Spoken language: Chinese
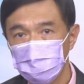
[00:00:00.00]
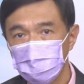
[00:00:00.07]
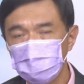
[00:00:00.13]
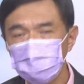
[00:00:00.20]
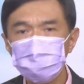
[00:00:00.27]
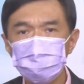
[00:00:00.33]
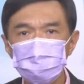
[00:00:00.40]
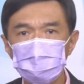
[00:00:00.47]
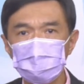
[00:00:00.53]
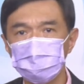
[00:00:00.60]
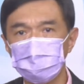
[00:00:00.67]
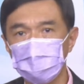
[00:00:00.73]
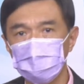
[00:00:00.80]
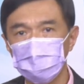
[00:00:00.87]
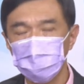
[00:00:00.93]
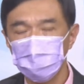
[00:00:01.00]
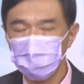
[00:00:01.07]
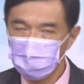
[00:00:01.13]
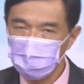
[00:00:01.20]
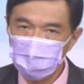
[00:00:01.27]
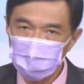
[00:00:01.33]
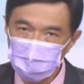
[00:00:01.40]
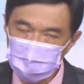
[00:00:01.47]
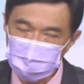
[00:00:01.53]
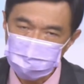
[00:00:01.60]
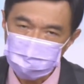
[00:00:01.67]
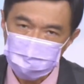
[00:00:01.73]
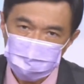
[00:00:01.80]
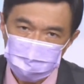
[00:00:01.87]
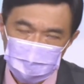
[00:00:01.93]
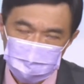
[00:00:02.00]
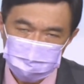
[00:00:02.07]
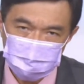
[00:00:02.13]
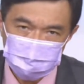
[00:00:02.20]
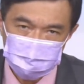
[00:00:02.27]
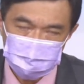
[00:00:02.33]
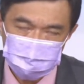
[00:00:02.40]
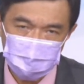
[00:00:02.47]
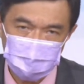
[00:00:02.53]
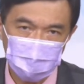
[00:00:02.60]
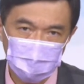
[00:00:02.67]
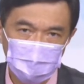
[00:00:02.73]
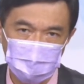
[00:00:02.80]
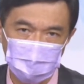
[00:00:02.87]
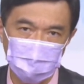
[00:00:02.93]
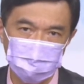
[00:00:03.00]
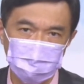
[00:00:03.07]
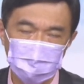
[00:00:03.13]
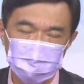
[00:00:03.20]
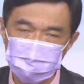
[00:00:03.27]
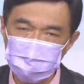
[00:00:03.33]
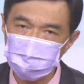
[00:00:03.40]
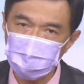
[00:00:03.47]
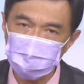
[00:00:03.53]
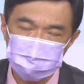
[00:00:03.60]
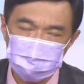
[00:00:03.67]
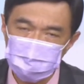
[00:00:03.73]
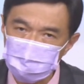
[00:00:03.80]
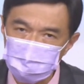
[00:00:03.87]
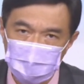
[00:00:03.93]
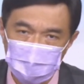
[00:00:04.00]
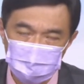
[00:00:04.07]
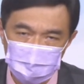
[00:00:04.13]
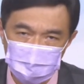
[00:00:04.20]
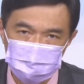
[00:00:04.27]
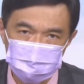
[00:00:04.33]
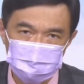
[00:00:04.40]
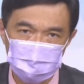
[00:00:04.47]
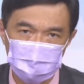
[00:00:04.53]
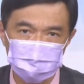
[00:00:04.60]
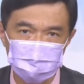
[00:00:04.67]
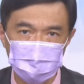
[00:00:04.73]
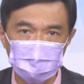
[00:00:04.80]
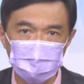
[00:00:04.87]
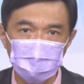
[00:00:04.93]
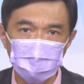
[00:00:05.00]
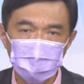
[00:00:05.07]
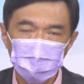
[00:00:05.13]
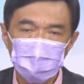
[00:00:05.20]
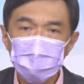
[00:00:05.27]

我就说了嘛，你现在熊市结构要改变，你现在要进入到牛市的结构，